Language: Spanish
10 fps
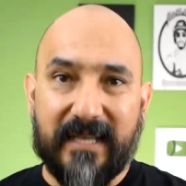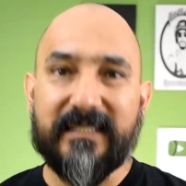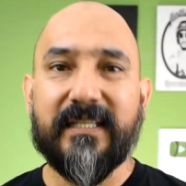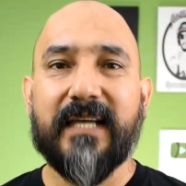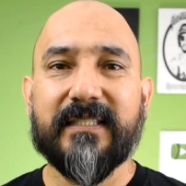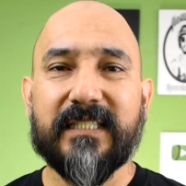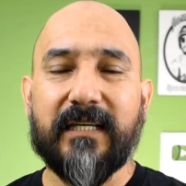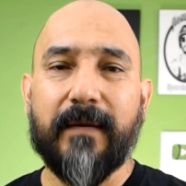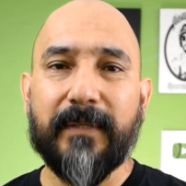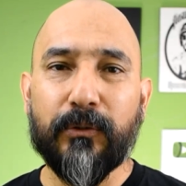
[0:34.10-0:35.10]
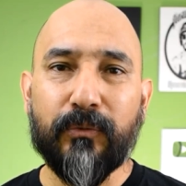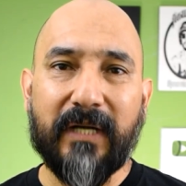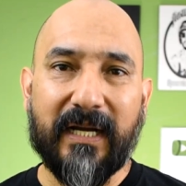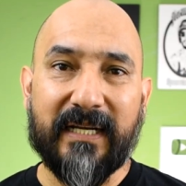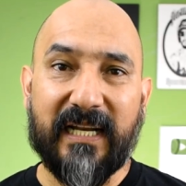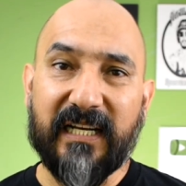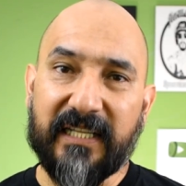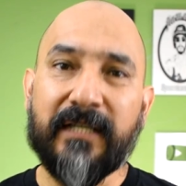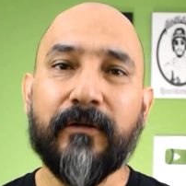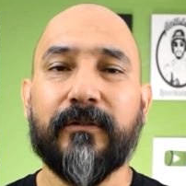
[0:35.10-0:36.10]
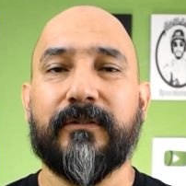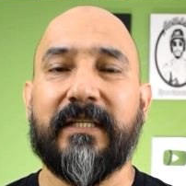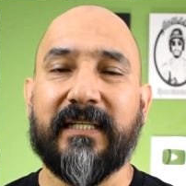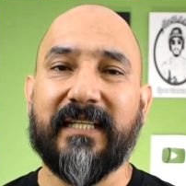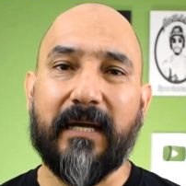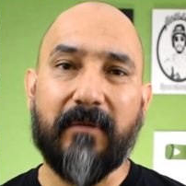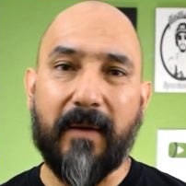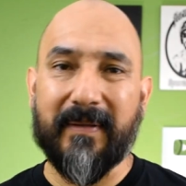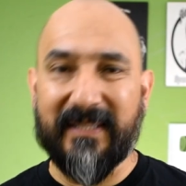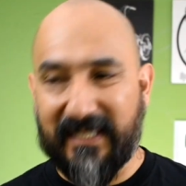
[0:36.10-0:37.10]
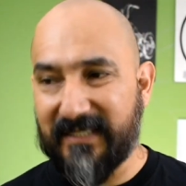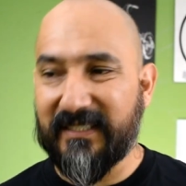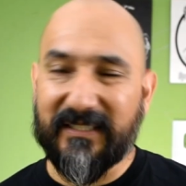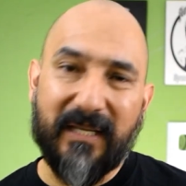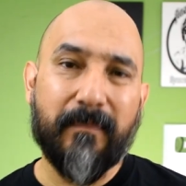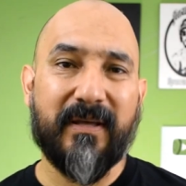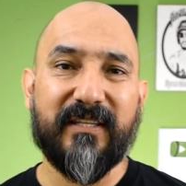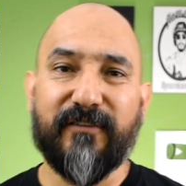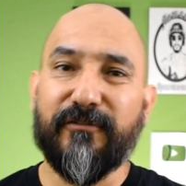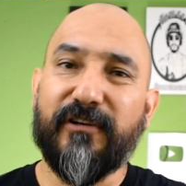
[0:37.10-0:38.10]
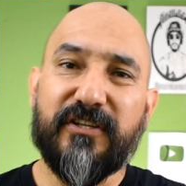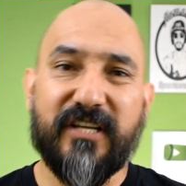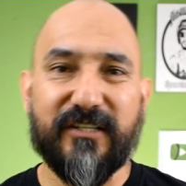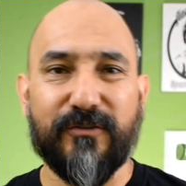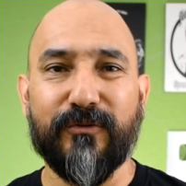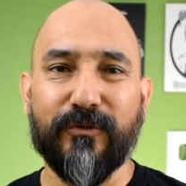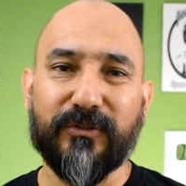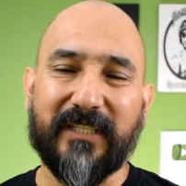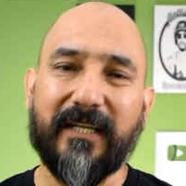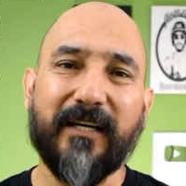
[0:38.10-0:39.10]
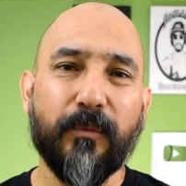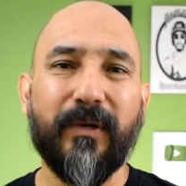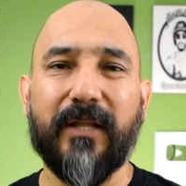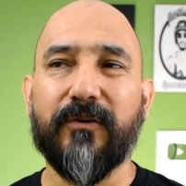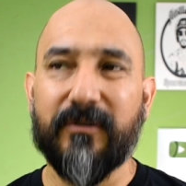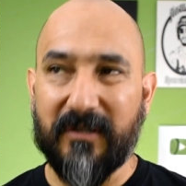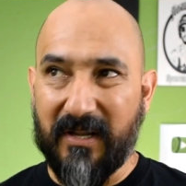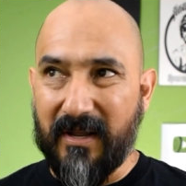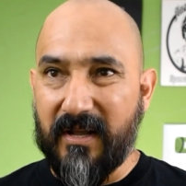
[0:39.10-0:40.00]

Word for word: Hace días estaba viendo un canal gringo en el que hablaban de este tema del fuel injection contra el carburador.